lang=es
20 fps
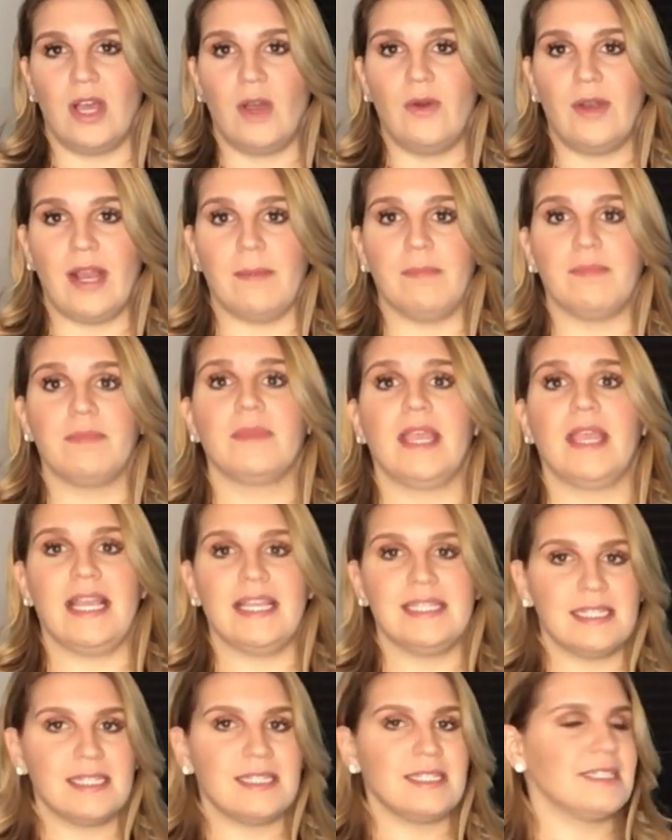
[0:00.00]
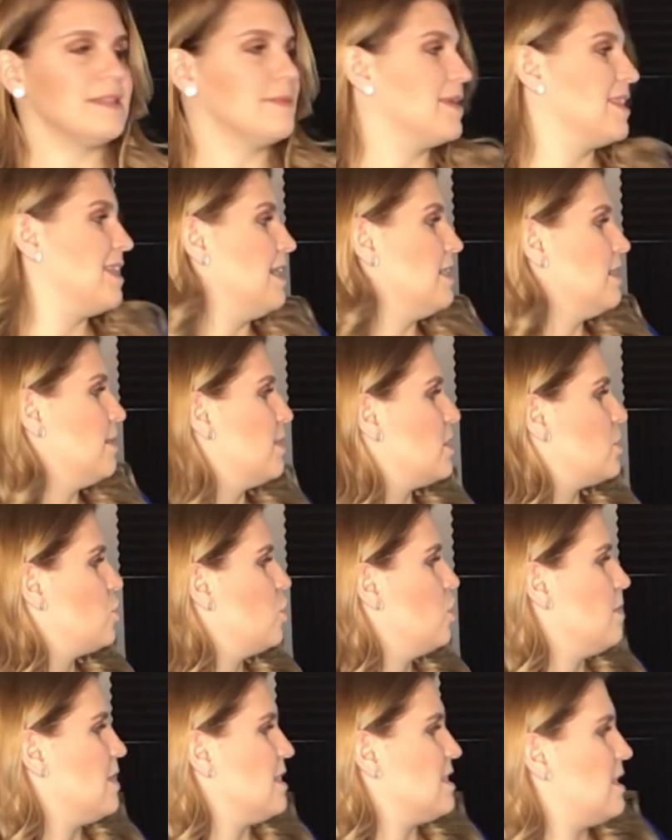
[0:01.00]
Ahora, este sistema de alta
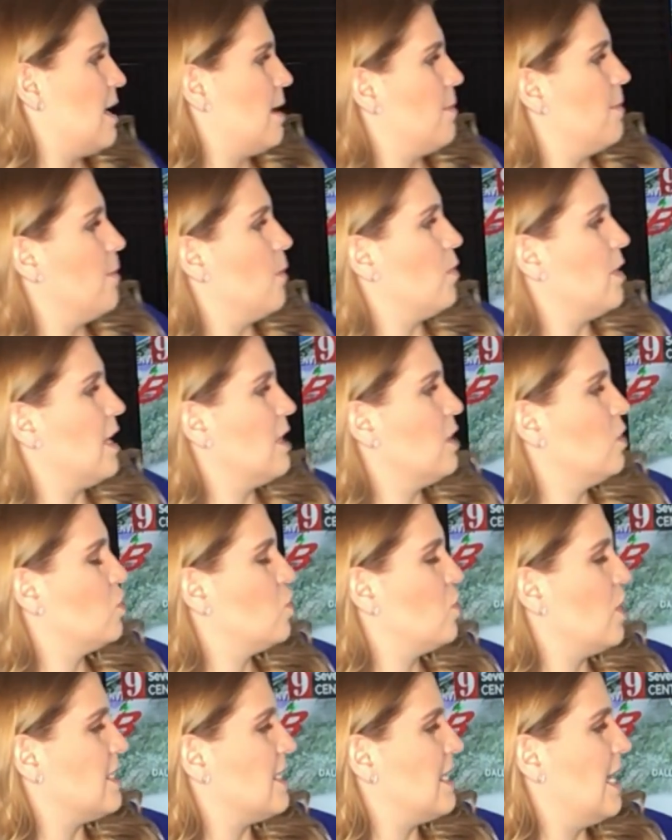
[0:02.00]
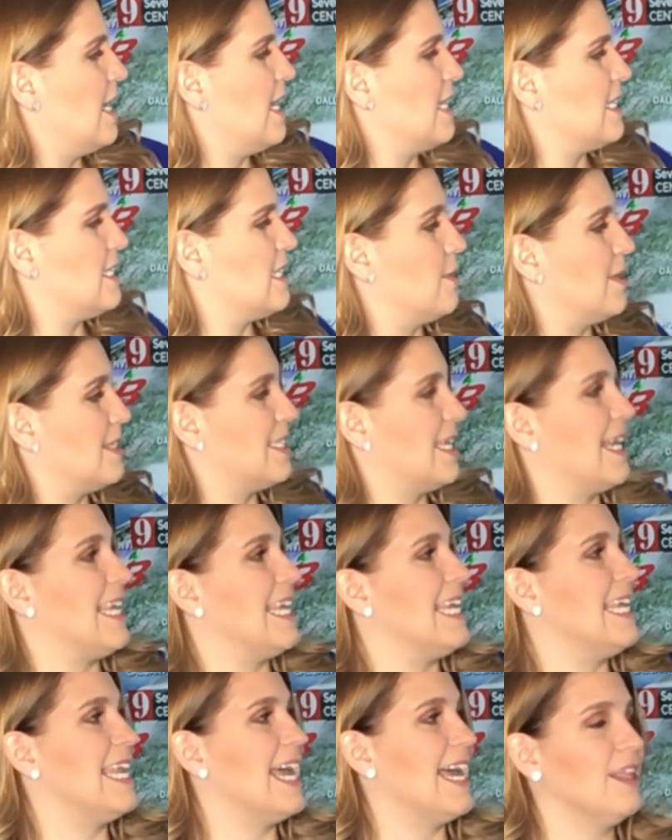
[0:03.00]
presión va a estar moviéndose hacia el este, va a estar
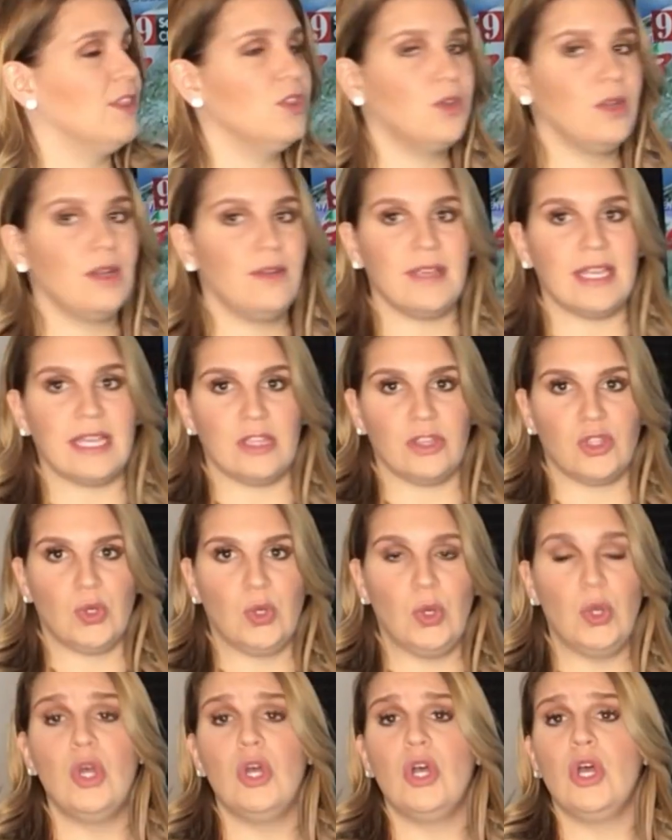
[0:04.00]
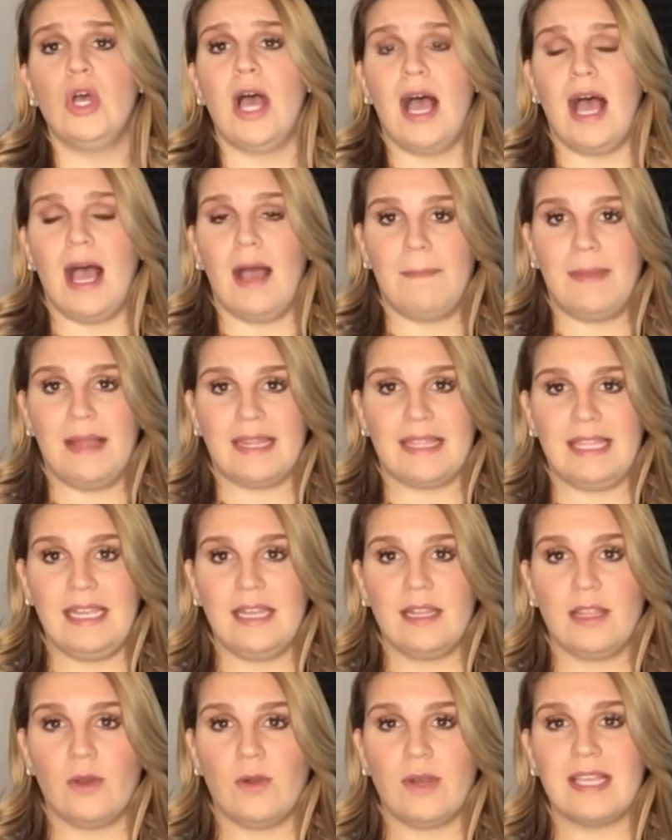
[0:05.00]
girando el viento a
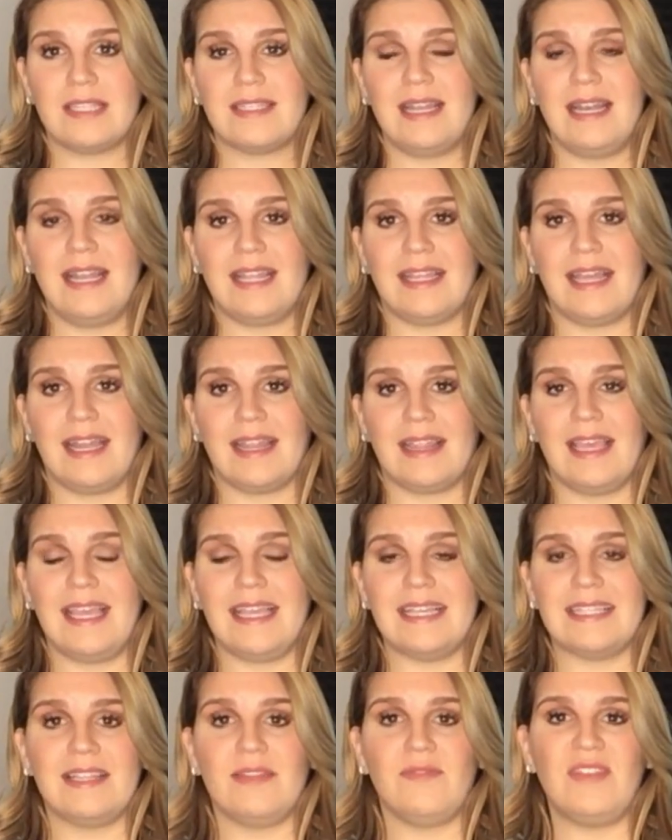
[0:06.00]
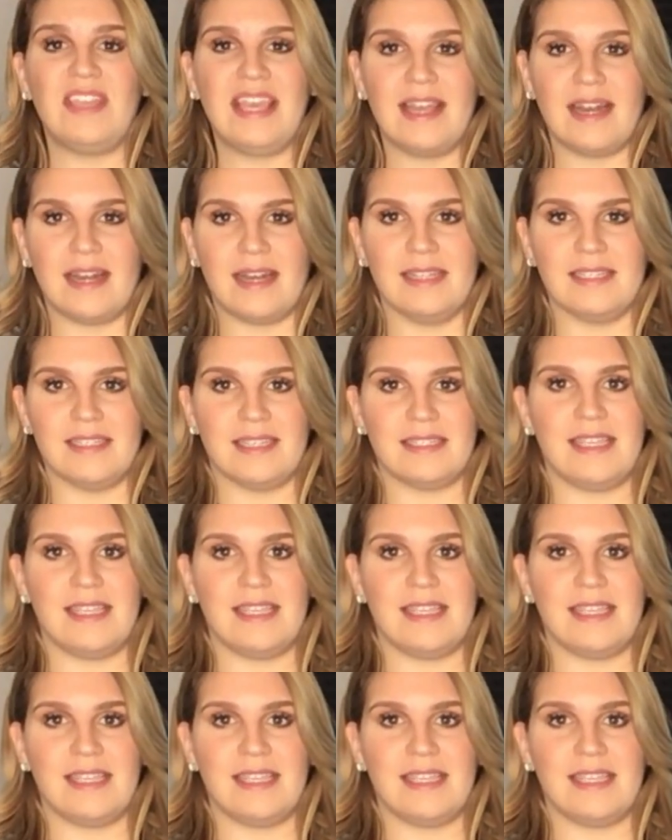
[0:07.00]
partir de horas de la tarde este viernes.